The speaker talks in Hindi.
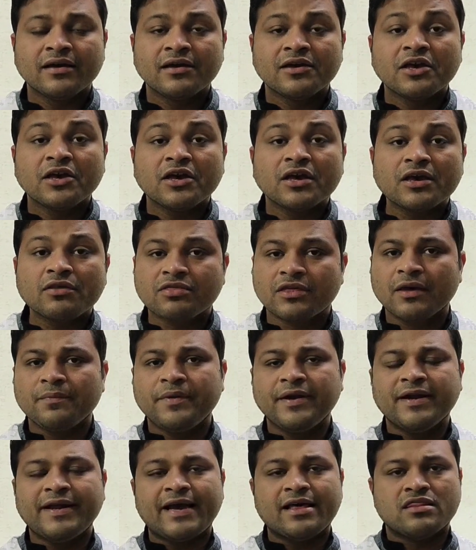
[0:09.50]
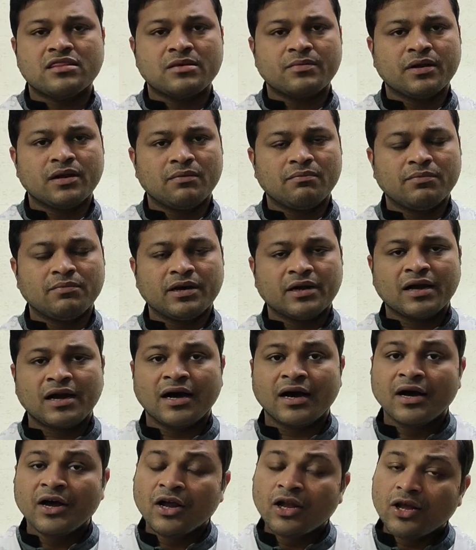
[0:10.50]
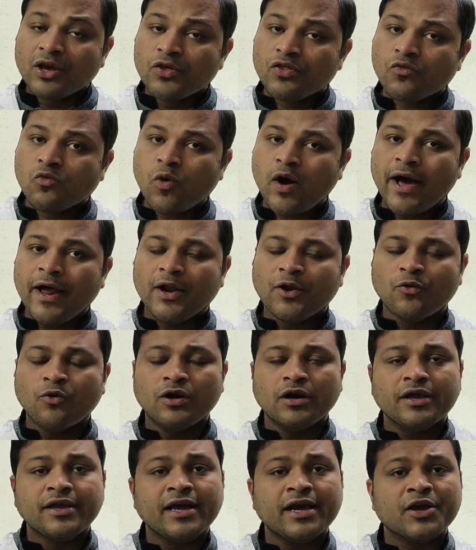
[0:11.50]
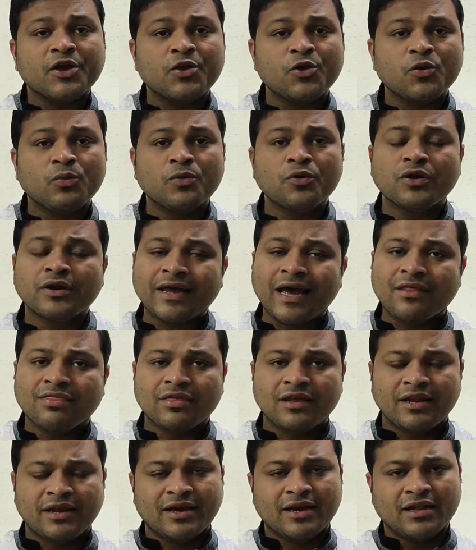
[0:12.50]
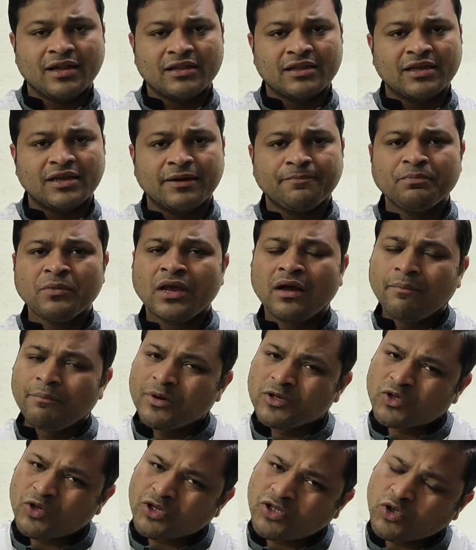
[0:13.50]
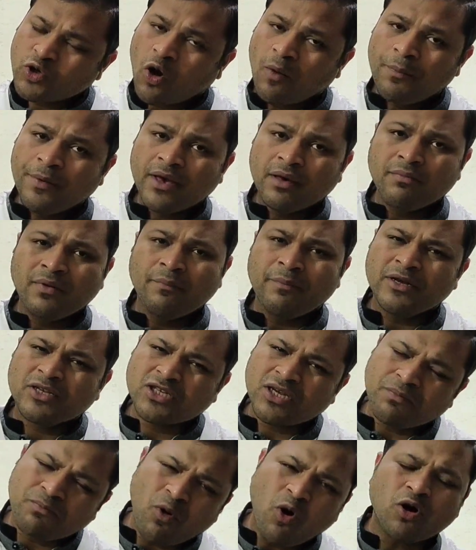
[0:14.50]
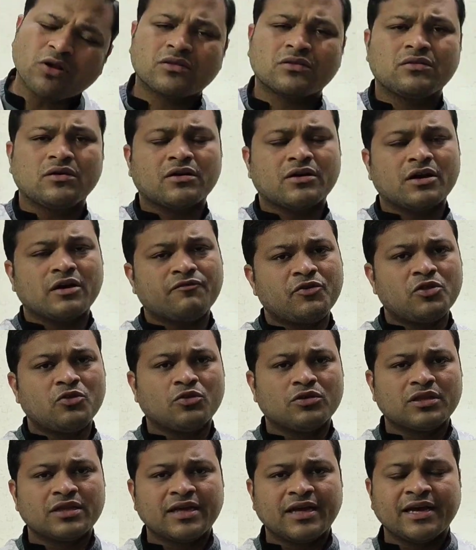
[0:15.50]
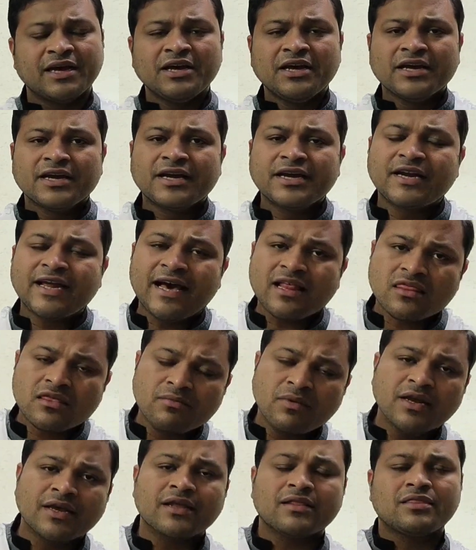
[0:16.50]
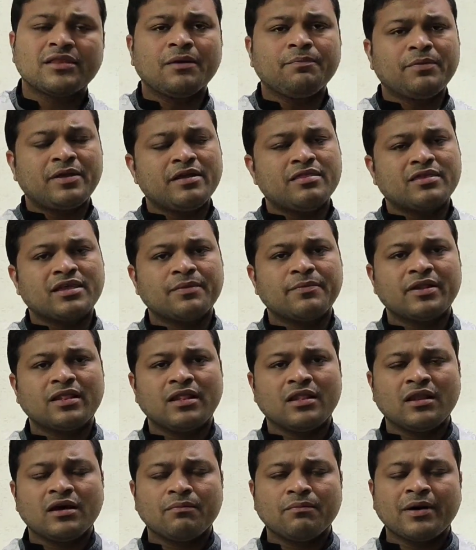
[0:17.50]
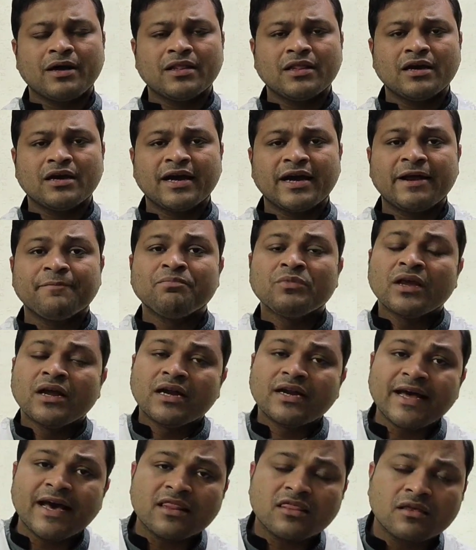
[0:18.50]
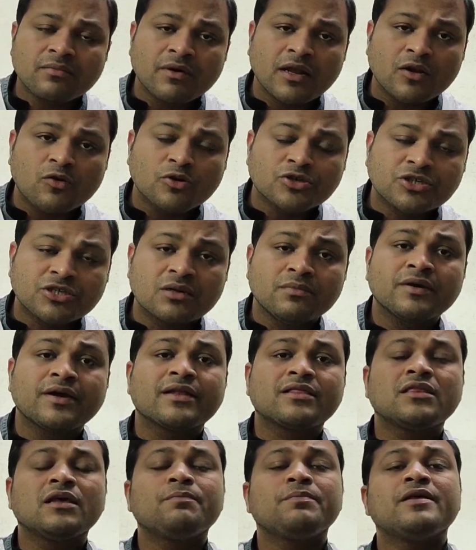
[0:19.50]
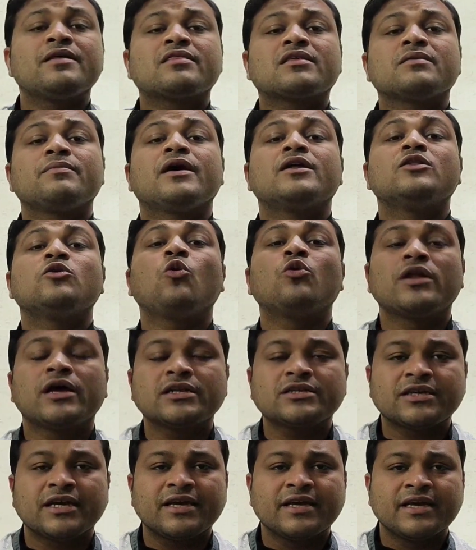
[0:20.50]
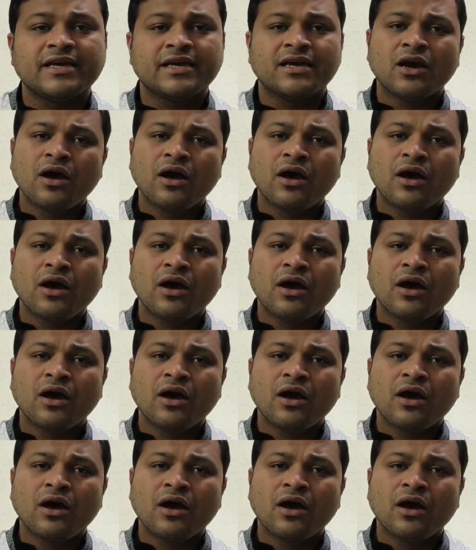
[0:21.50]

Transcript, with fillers: कि किसी भी डेसिमल नंबर का स्क्वायर रूट या क्यूब रूट कैसे निकालते हैं बच्चों इस टॉपिक में बच्चे बहुत कंफ्यूज होते हैं कि डेसिमल कितने प्लेस के बाद लगाए डेसिमल क्वेश्चन में कितने प्लेस के बाद होना चाहिए